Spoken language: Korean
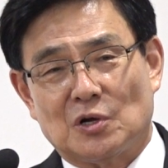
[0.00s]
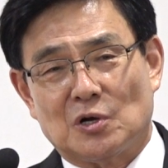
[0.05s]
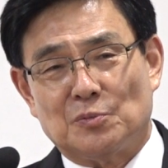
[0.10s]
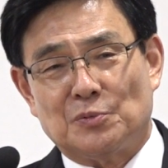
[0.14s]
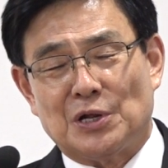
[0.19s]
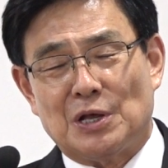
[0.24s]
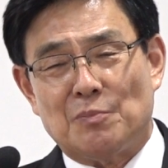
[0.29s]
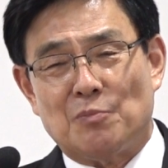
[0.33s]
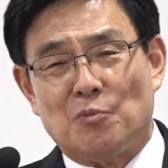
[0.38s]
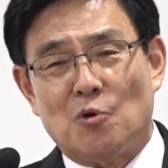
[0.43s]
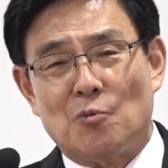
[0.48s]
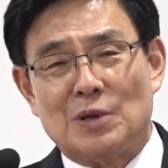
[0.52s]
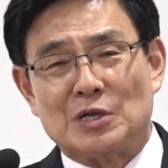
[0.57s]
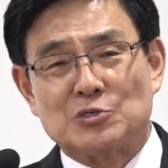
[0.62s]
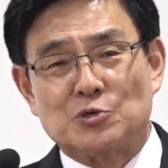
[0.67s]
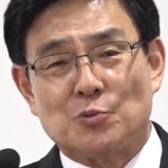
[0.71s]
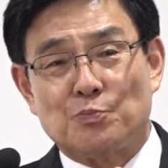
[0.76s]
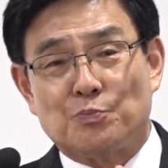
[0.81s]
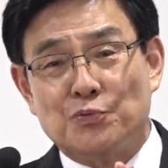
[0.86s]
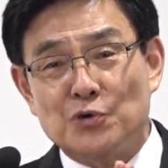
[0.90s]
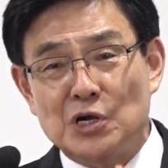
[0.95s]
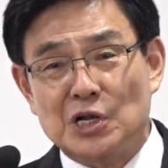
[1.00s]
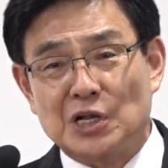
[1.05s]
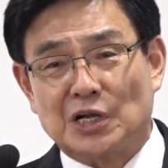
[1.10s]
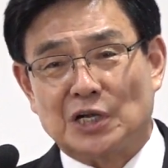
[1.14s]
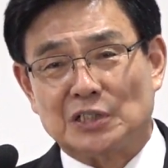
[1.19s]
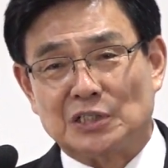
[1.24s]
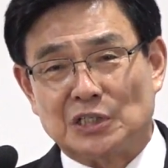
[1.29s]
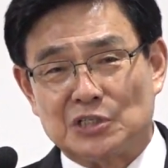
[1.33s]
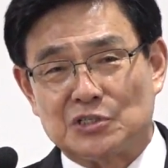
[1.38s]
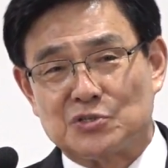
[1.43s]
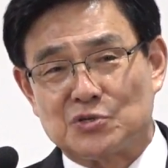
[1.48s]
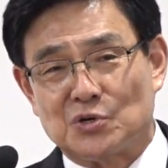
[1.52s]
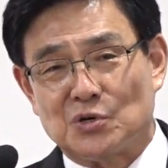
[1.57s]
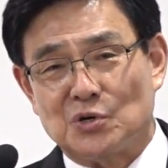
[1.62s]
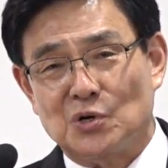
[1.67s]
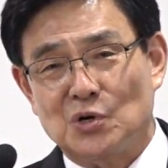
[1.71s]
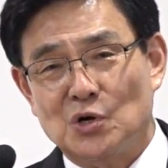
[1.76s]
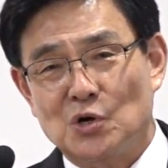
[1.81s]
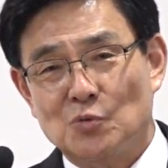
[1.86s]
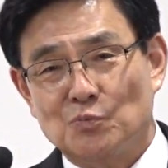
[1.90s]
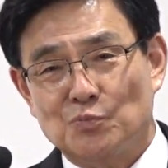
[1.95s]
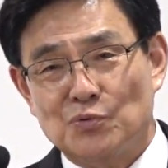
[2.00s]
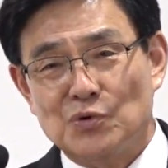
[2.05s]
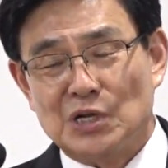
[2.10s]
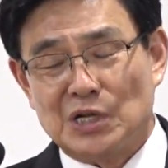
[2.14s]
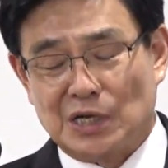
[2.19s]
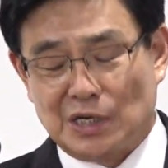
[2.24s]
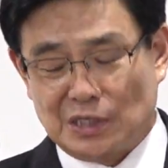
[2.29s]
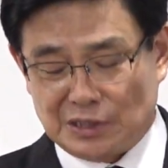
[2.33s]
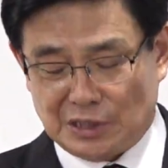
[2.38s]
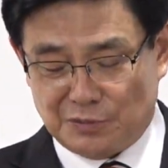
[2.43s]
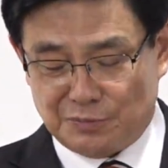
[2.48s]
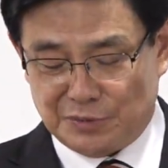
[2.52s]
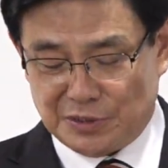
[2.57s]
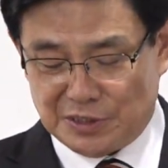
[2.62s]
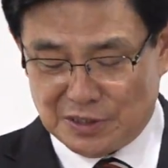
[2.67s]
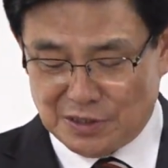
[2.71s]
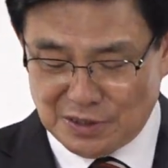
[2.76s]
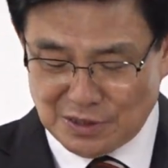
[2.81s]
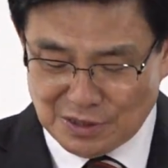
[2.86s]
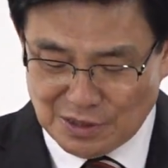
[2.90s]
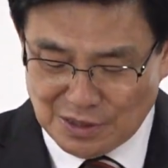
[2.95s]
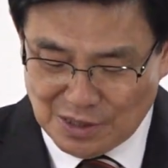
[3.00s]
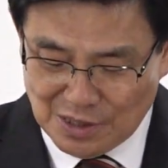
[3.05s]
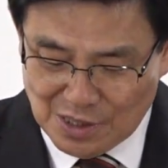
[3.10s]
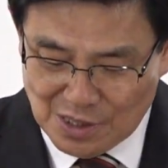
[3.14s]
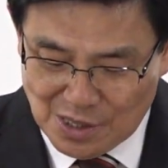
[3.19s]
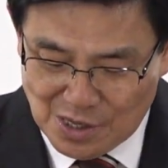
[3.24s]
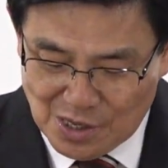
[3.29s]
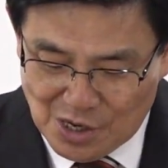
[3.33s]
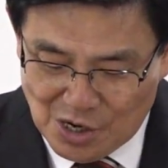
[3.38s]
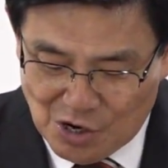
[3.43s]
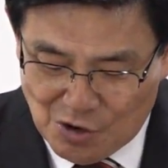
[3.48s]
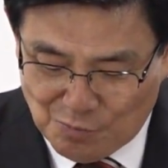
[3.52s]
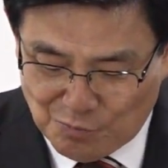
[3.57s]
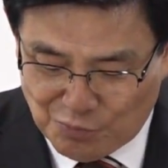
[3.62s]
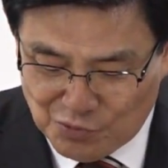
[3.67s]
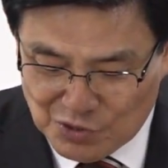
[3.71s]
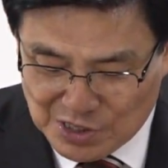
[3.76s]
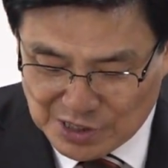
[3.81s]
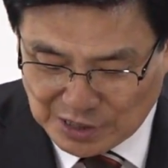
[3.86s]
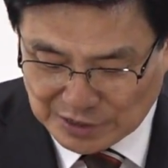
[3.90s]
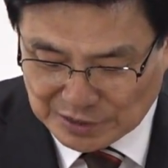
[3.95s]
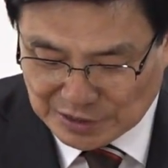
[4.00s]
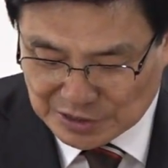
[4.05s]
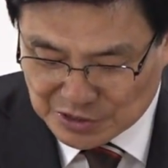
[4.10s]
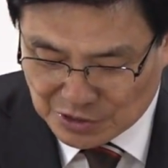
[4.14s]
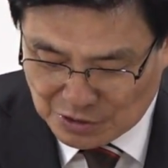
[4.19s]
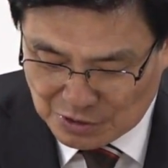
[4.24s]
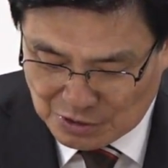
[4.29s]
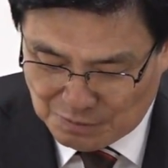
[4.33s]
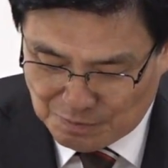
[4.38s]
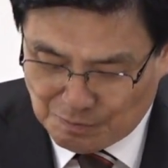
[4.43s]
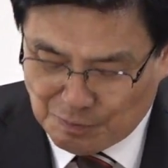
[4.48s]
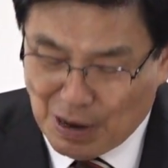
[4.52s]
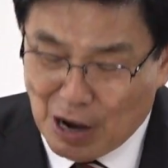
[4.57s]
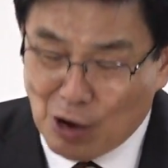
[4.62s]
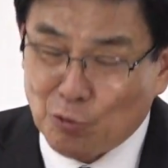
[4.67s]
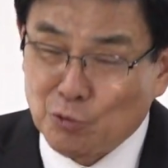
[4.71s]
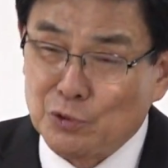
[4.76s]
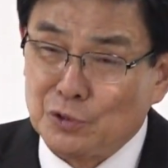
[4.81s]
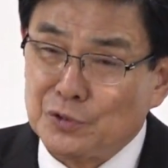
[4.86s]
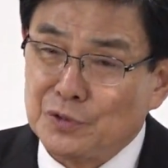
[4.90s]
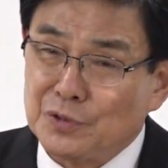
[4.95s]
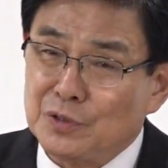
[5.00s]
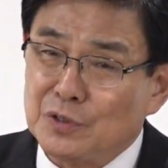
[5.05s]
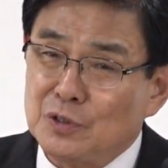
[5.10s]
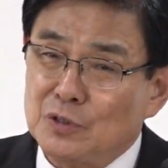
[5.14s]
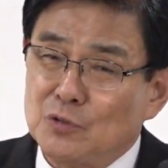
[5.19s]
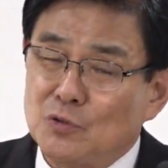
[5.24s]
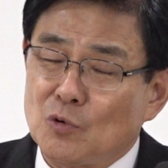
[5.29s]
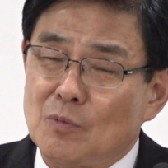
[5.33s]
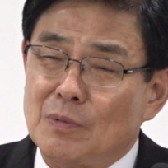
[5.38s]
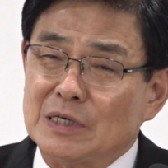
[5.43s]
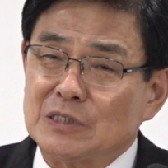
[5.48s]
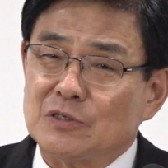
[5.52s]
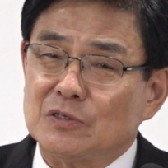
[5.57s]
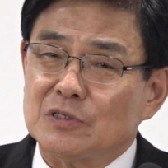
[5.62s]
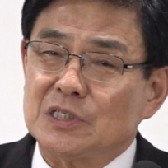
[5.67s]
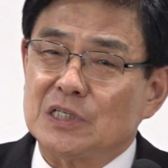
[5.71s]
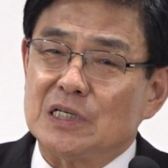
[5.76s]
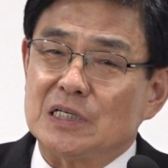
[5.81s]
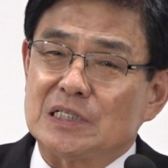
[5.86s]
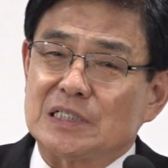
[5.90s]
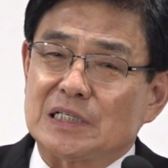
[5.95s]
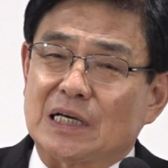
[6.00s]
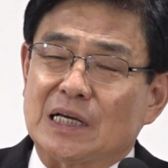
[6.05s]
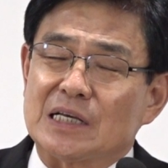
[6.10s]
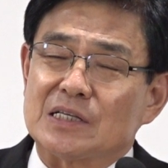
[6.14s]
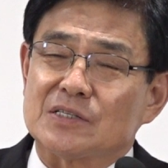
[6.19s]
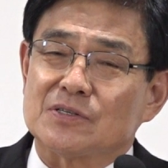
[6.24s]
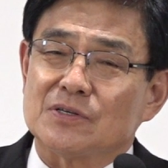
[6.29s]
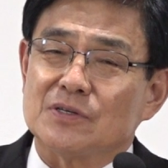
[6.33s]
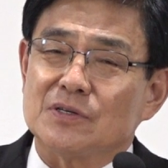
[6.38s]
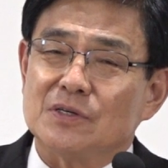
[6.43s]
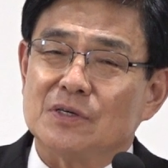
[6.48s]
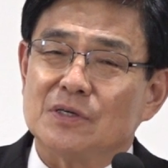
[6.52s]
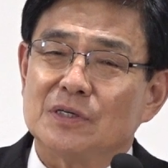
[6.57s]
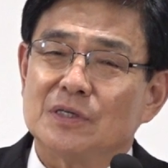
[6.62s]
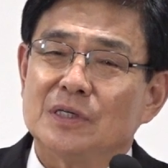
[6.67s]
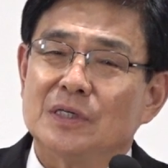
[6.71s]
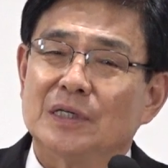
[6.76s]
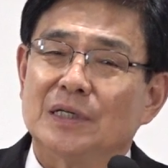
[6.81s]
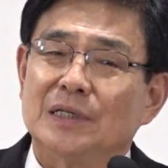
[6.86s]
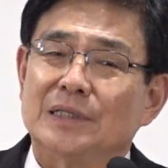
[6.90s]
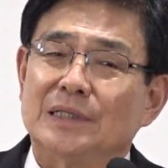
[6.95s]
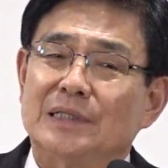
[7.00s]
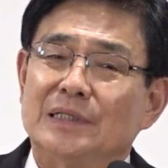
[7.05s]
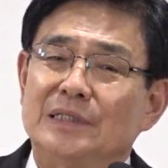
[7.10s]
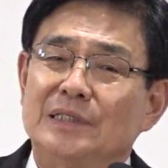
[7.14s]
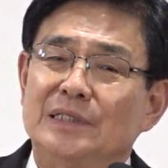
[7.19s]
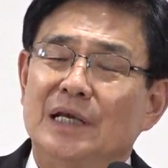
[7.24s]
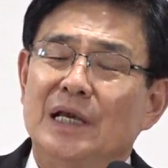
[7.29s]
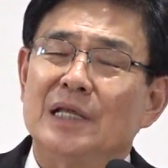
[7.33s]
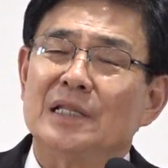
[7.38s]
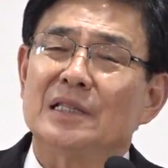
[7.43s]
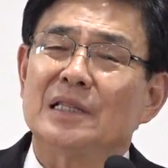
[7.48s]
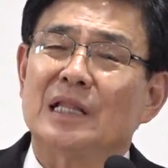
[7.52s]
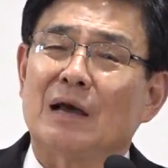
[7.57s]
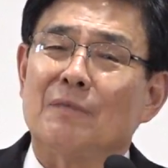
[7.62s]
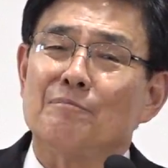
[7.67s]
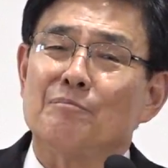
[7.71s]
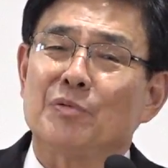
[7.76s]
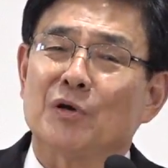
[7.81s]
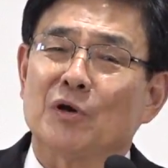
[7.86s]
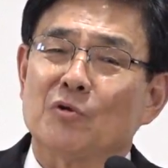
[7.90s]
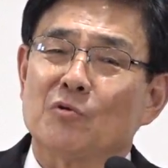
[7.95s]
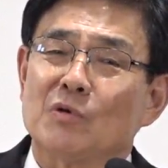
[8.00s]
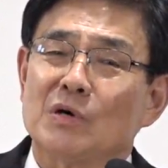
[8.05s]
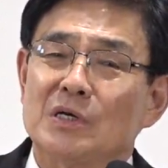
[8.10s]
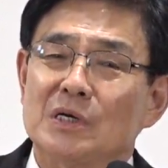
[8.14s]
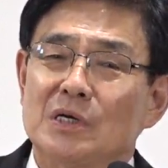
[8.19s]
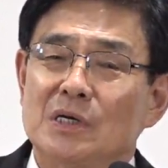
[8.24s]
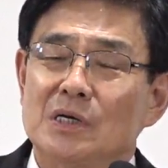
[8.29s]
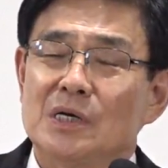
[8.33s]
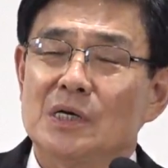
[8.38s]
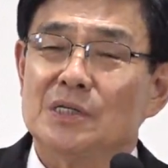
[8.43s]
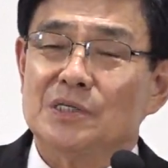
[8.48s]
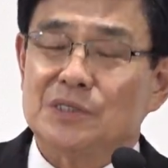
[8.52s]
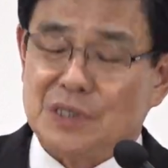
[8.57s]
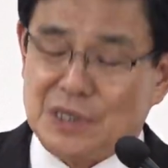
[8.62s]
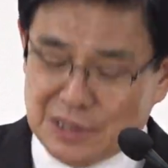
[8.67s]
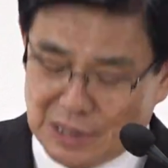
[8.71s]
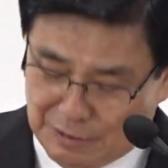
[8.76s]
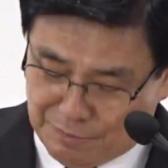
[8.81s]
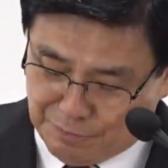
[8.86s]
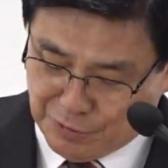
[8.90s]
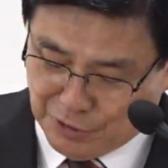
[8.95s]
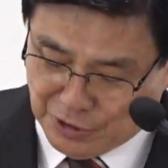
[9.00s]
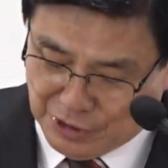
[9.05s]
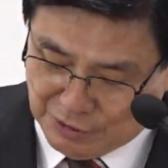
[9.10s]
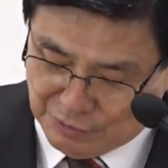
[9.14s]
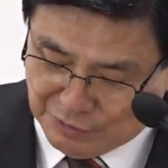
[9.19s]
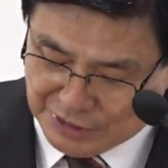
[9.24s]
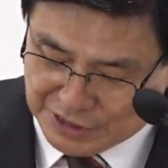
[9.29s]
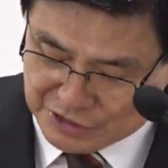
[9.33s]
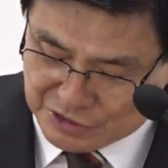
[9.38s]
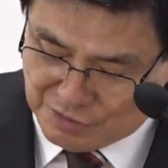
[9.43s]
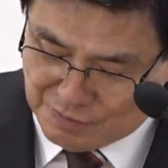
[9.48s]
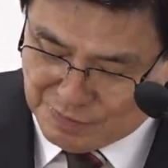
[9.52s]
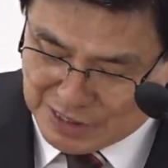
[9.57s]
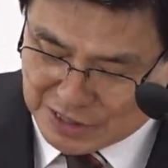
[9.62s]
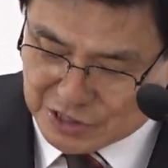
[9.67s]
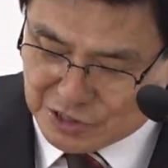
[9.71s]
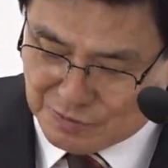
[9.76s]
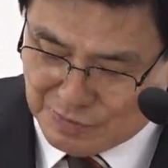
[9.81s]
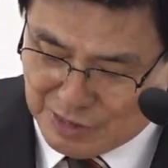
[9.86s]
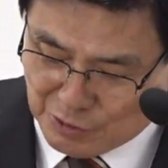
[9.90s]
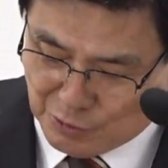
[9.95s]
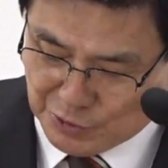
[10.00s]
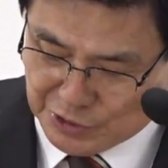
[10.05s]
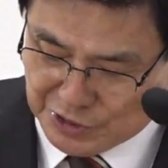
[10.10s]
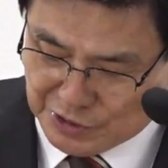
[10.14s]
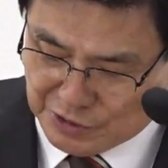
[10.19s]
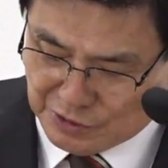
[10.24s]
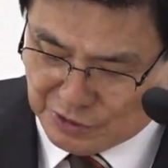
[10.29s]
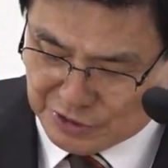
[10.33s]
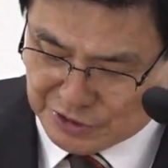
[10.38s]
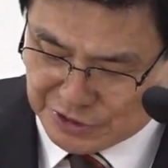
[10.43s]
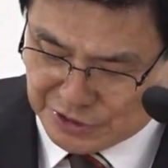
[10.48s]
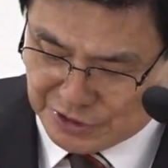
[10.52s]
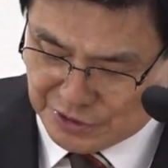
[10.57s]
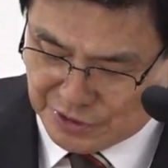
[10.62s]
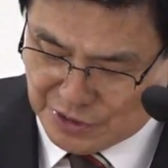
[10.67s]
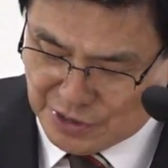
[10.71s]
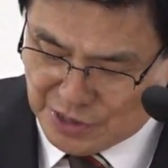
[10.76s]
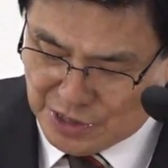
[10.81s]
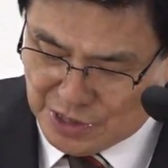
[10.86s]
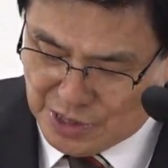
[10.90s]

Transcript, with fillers: 여러분의 몸에서 분리가 되죠. 분리가 됩니다. 분리가 돼서 바울은 로마서 7장에서 옛 남편과 새 남편에 관해서 말씀하고 있는 것이에요.